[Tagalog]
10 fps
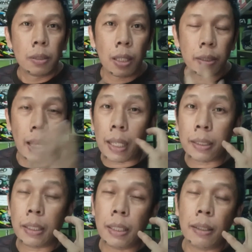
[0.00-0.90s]
na
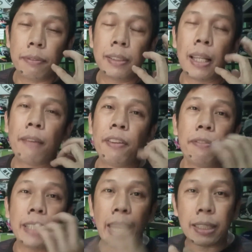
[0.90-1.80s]
30, na
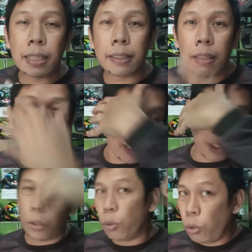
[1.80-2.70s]
58
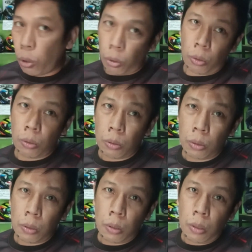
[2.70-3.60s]
cm yung ulo ko,
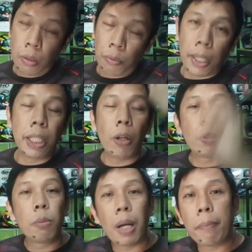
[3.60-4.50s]
pwede
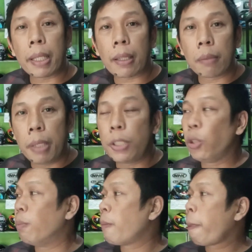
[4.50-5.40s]
akong gumamit ng
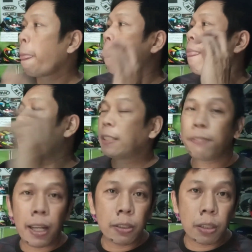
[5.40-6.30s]
medium, na
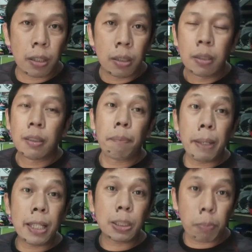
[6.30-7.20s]
spider, na
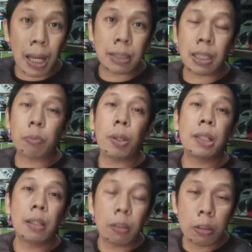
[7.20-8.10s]
Phoenix Plus, at
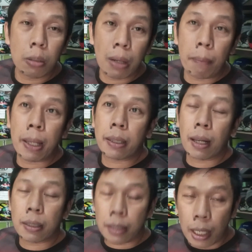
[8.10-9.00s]
pwede rin akong gumamit
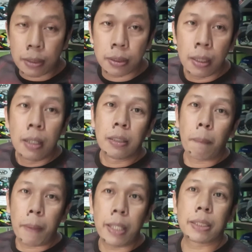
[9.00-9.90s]
ng large, na
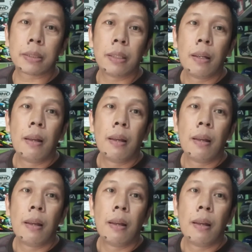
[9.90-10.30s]
Phoenix